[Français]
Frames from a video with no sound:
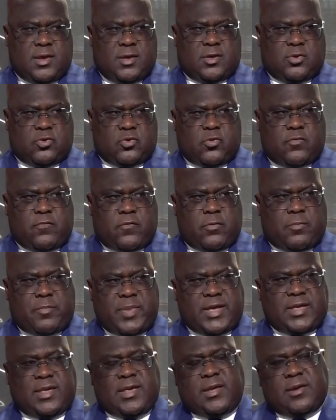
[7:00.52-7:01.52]
je ne veux
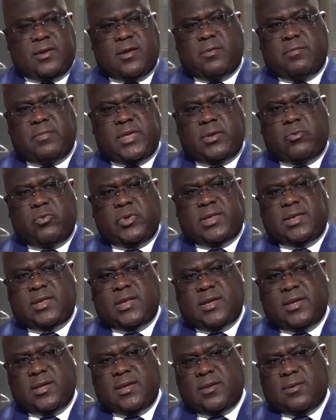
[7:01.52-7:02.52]
pas qu'il y ait
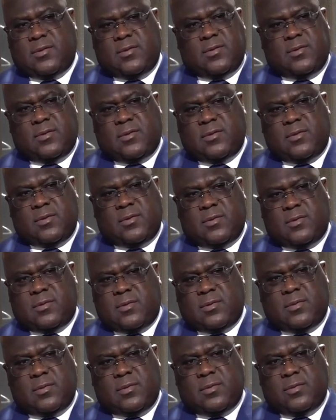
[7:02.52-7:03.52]
d'ambiguïté. Euh,
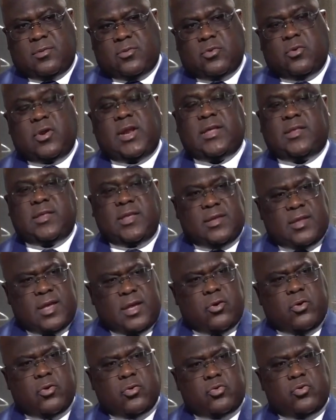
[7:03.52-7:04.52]
je l'ai dit
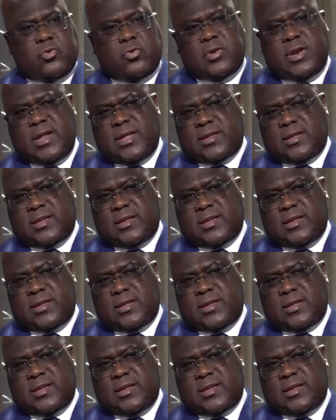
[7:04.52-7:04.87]
d'ailleurs du haut de la